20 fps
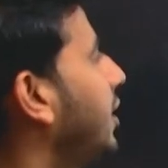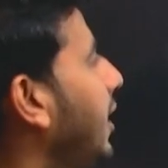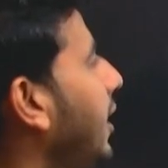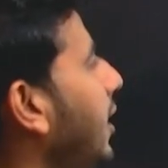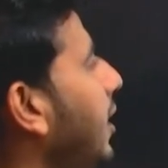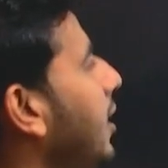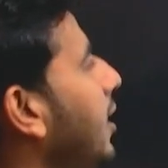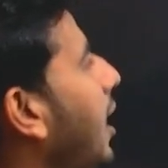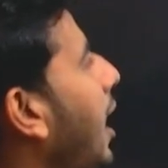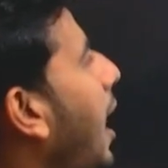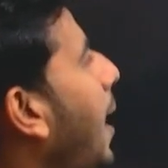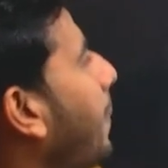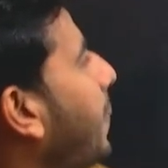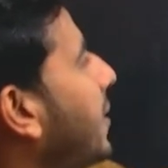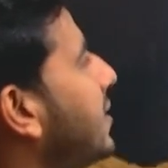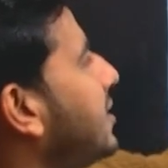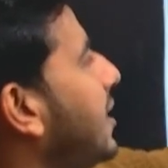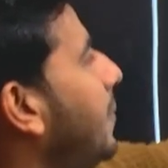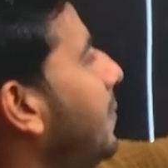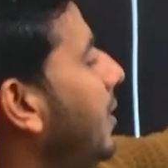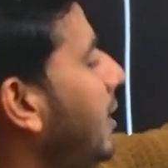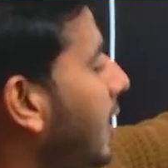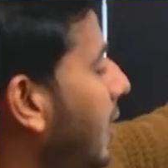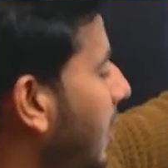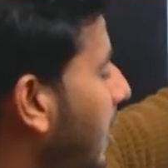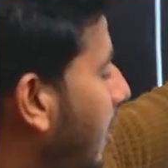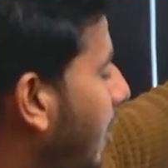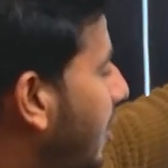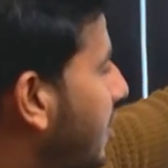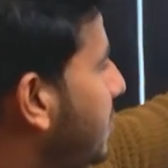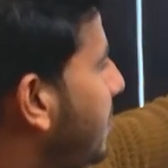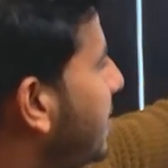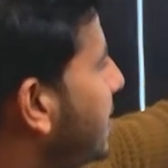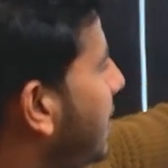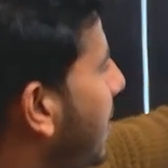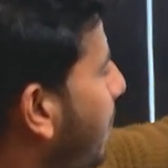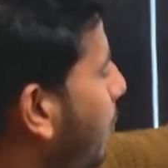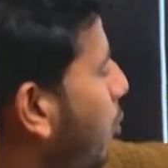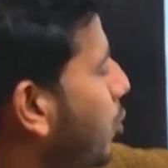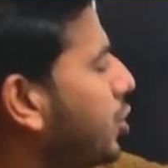है आपके सामने और इसमें
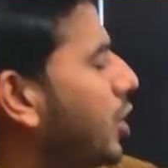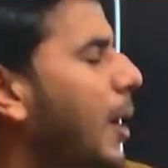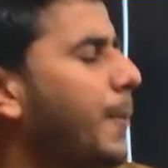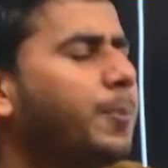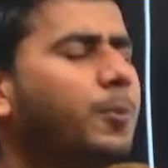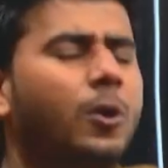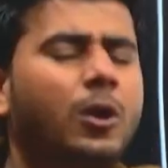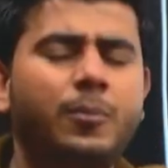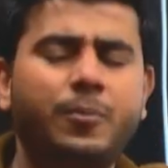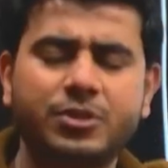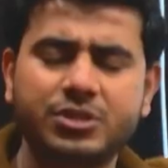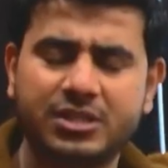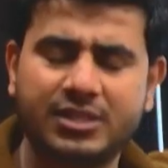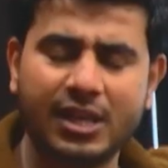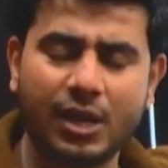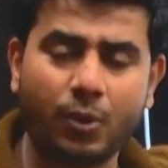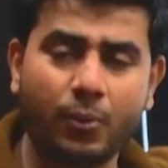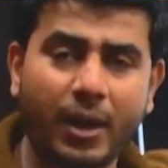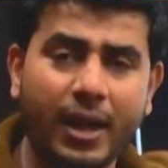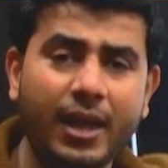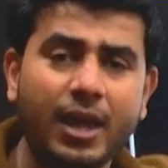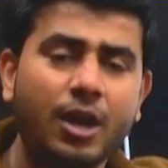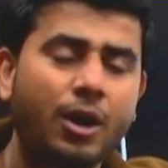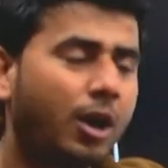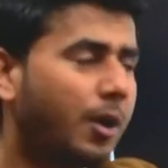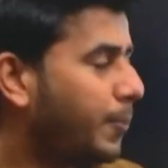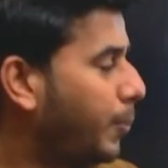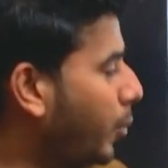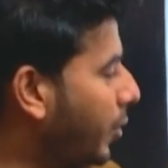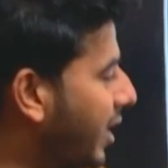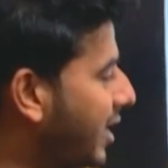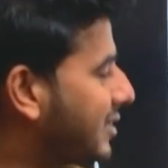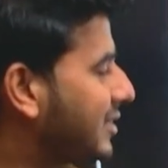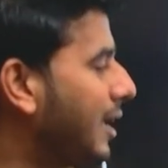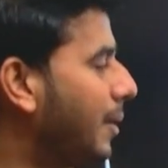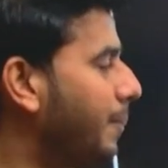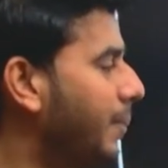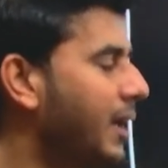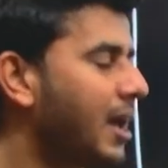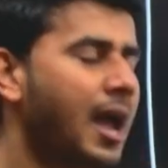सब कुछ आपको ऑलमोस्ट दिया हुआ है और बोर्ड
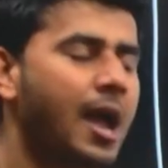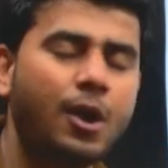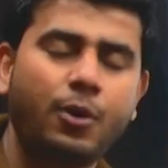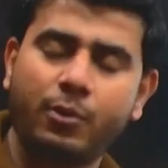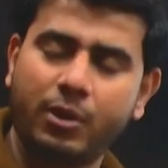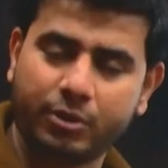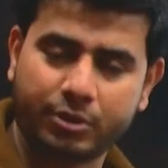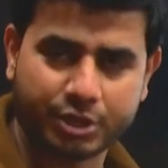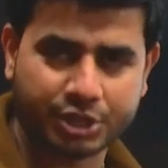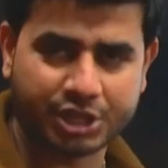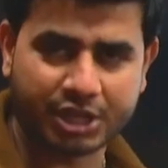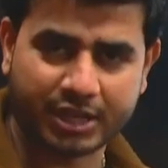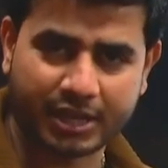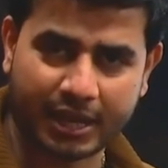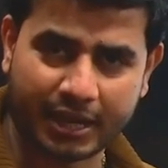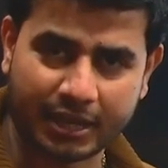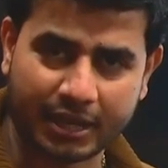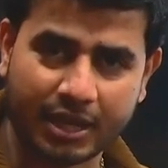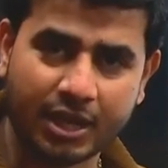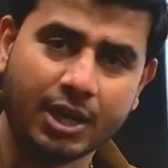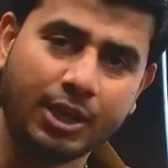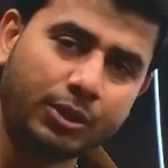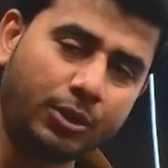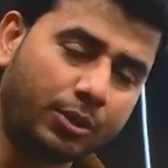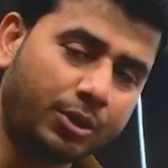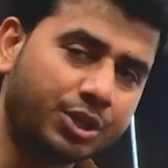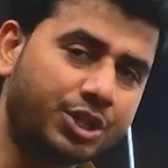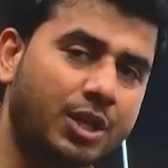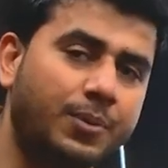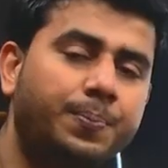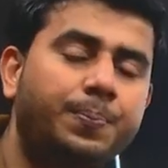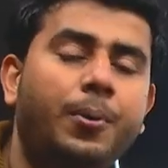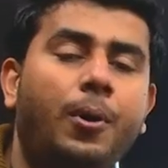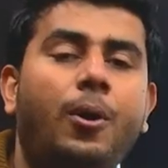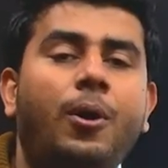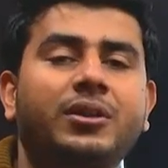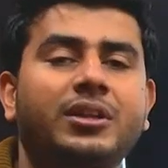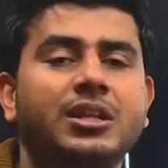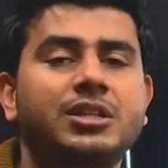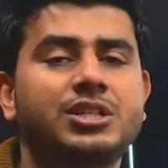एग्जाम में आया हुआ क्वेश्चन है ये तो क्वेश्चन
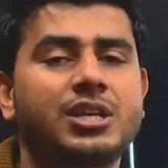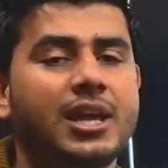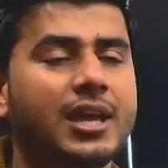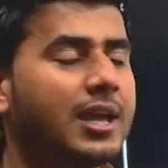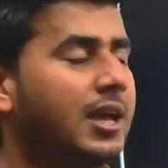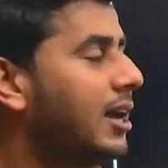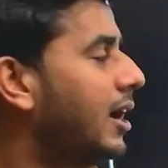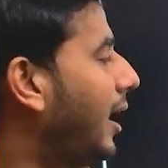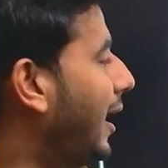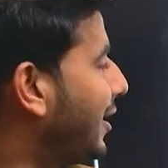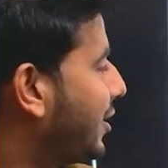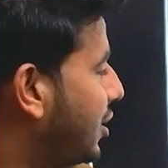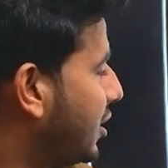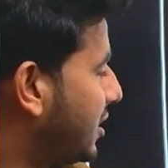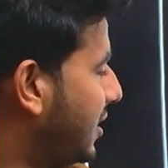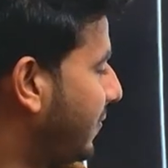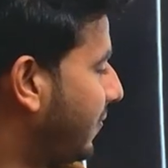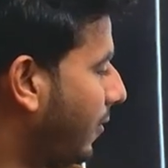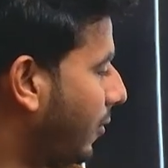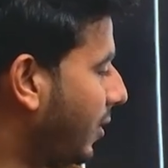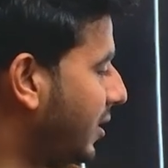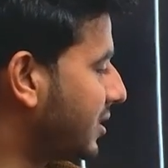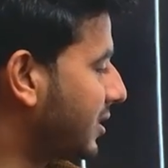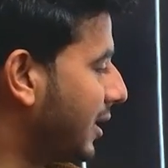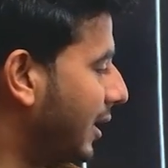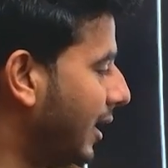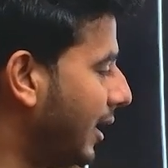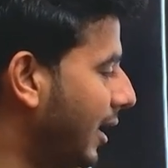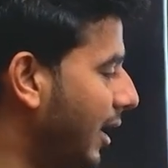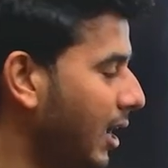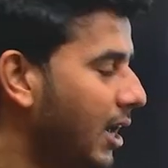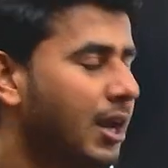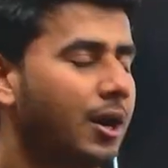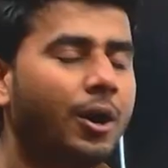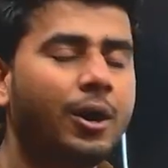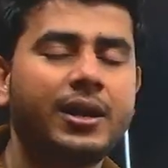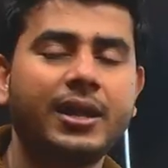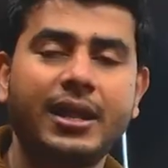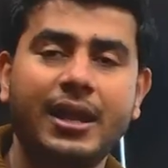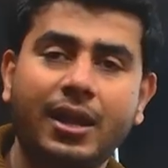बहुत अच्छा है अच्छे से फोकस करेंगे
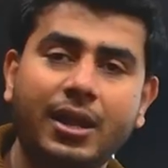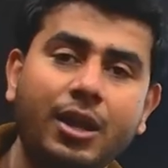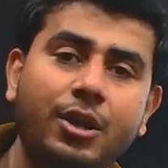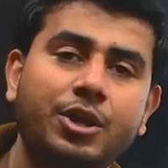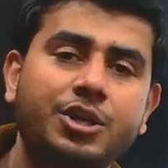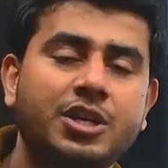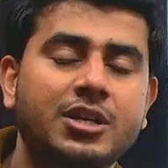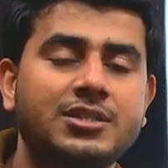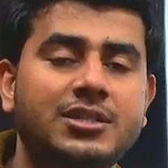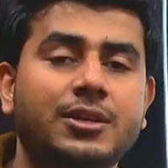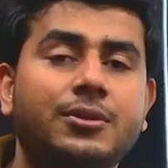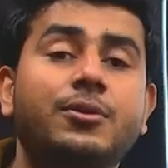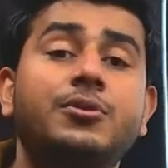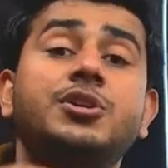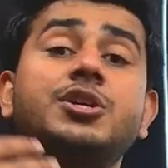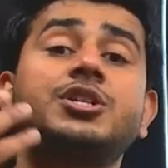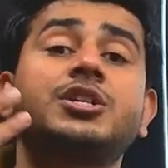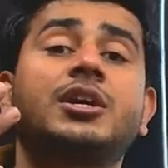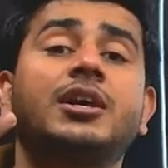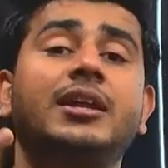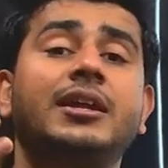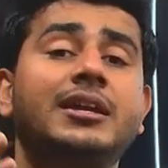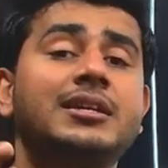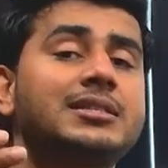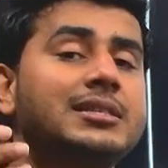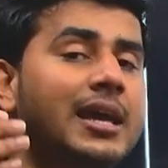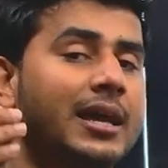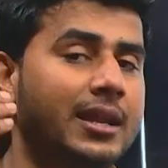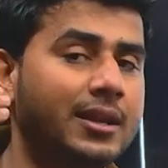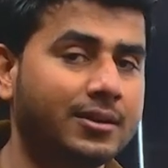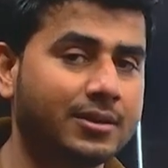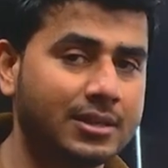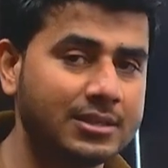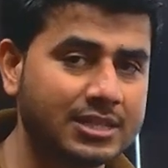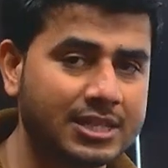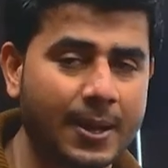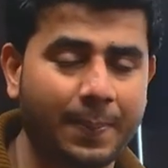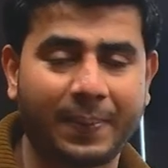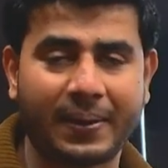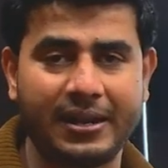और एक ही क्वेश्चन से कोशिश करेंगे सारे
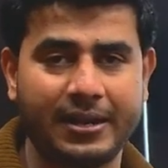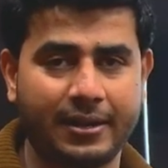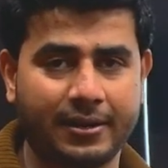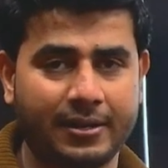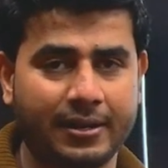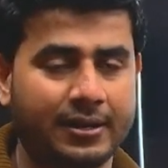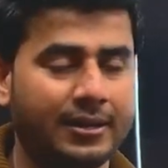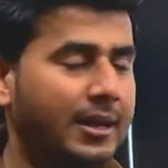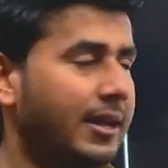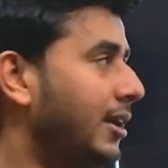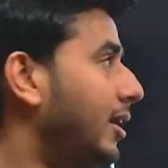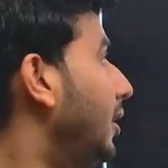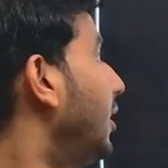कॉन्सेप्ट क्लियर करने की